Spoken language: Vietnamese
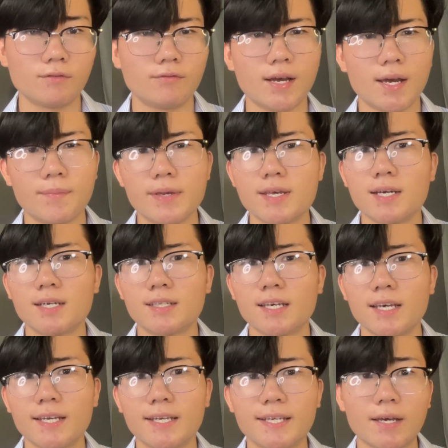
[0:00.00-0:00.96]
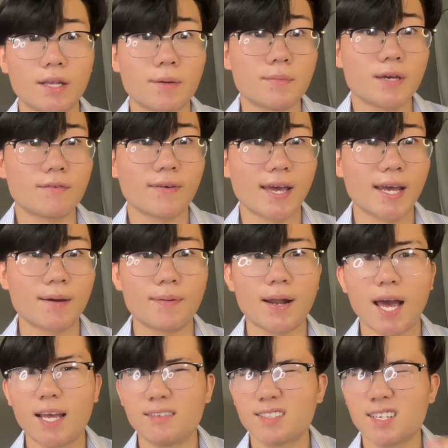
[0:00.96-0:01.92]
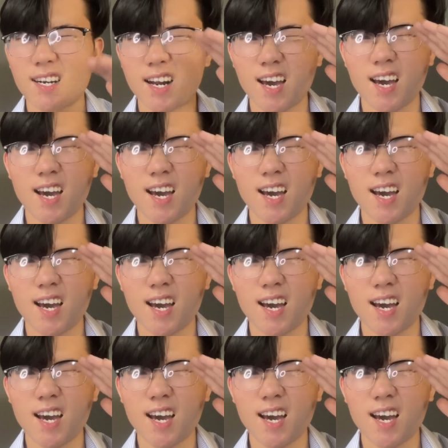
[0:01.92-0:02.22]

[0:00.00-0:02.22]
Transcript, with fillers: Và bây giờ thì chào tạm biệt và hẹn gặp lại.